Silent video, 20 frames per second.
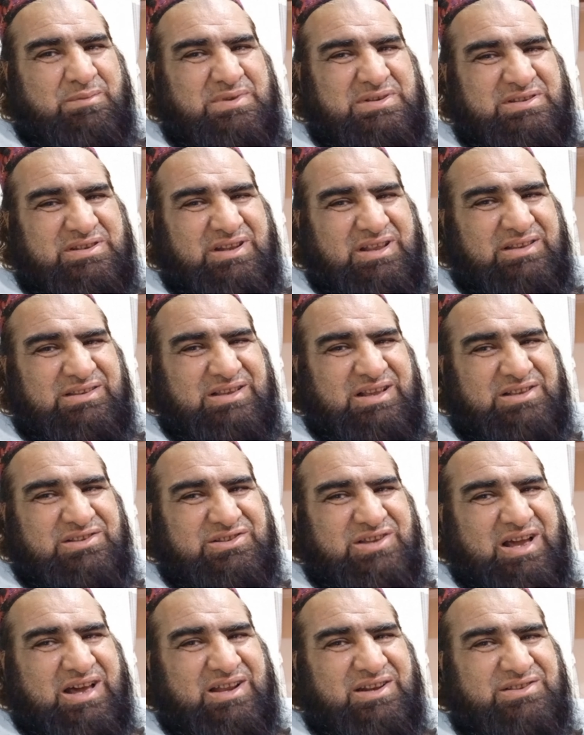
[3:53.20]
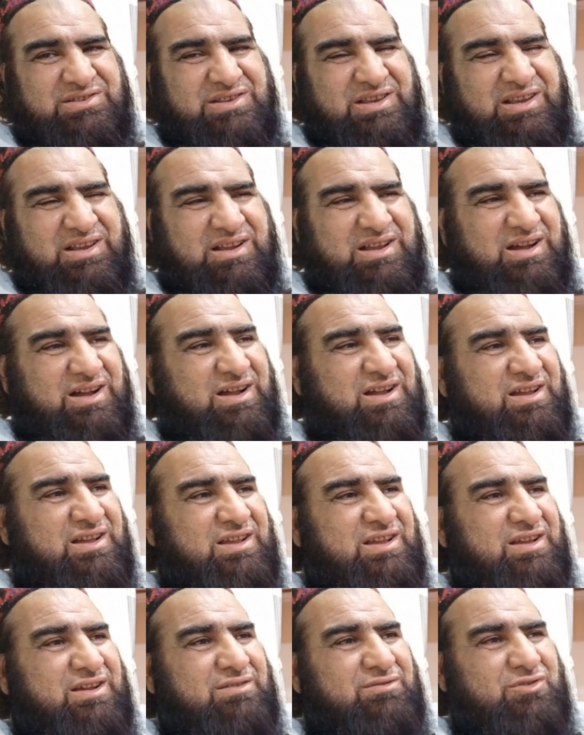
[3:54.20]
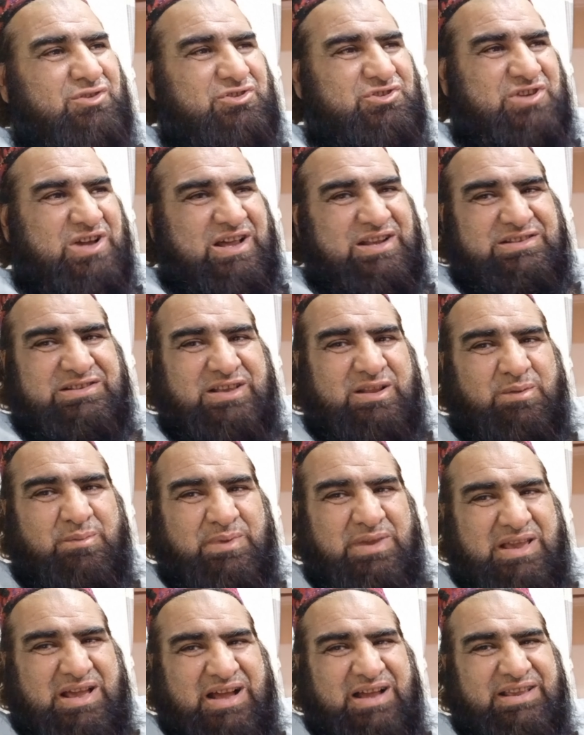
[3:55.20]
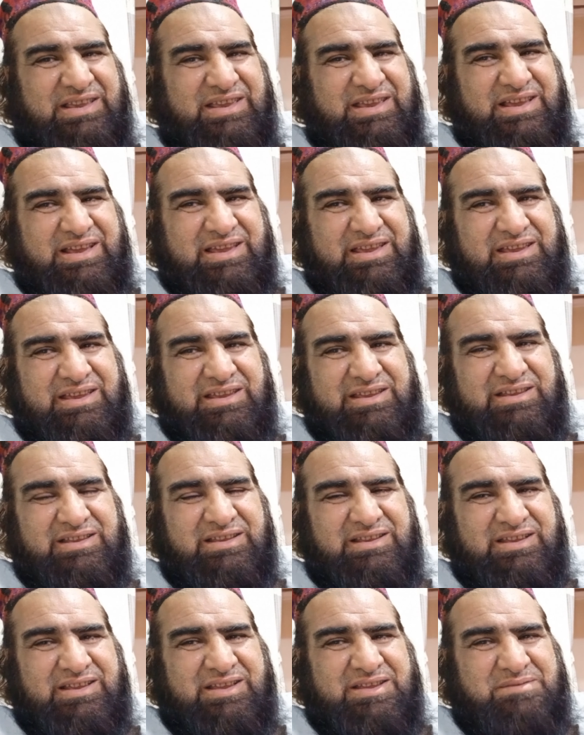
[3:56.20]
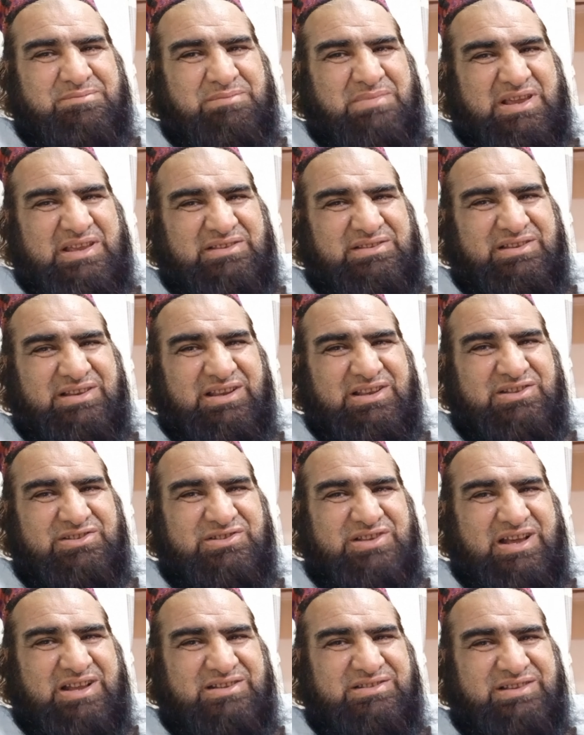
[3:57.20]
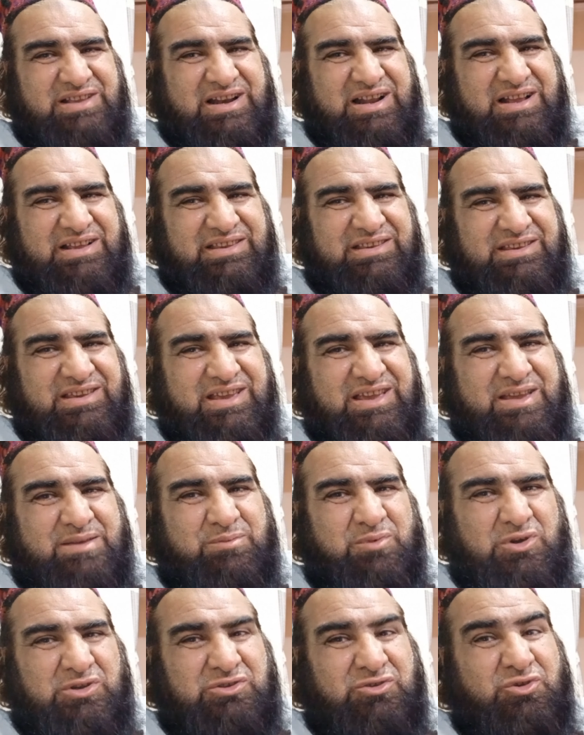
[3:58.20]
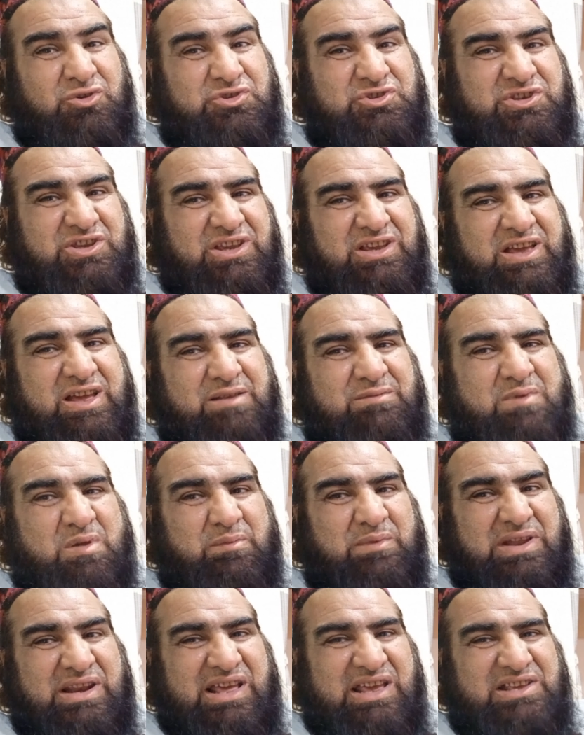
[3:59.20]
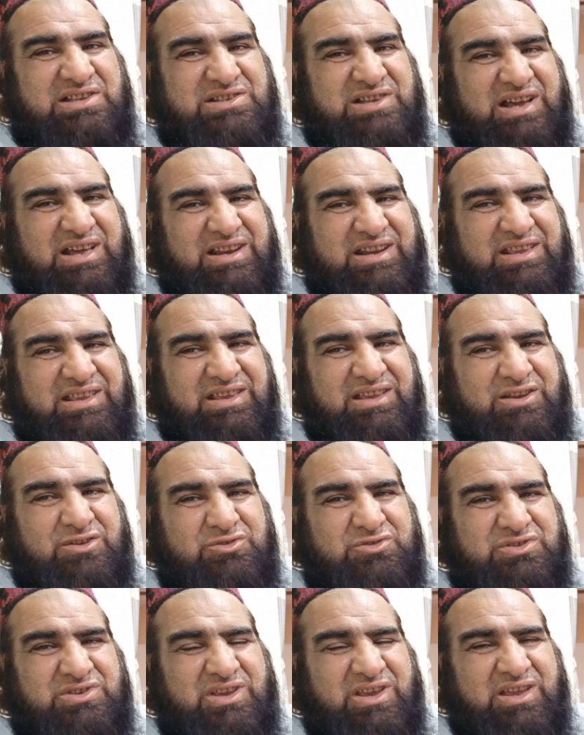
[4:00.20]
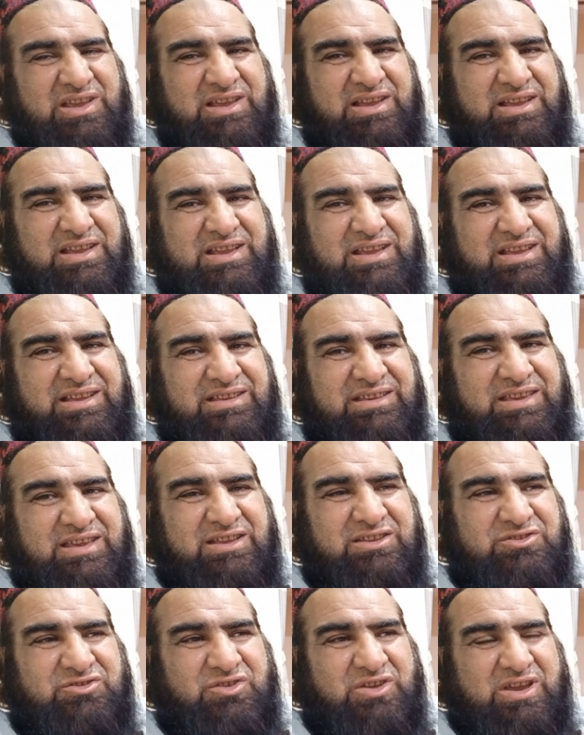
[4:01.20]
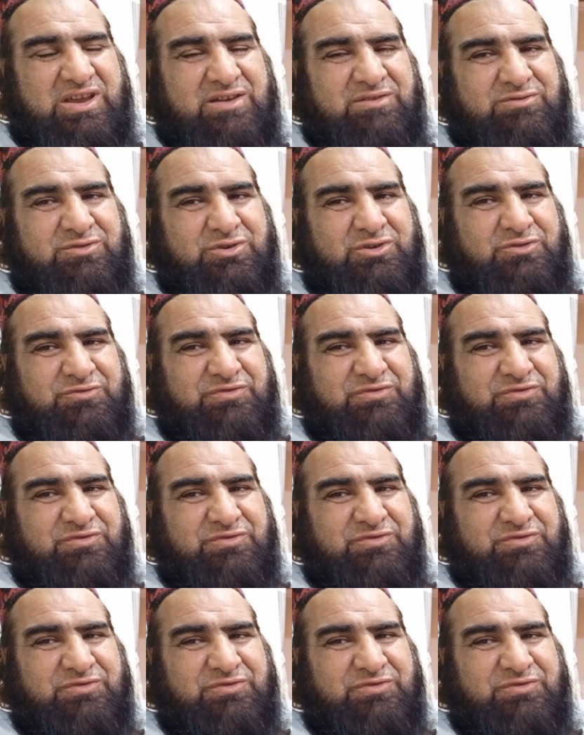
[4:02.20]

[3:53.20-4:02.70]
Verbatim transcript: मसला था चार्जिंग का वो चार्जर भी आ गया है बेहतरीन चार्जर आ गया है बहुत खुशी घर में मनाई जा रही है उसकी कि जो है वो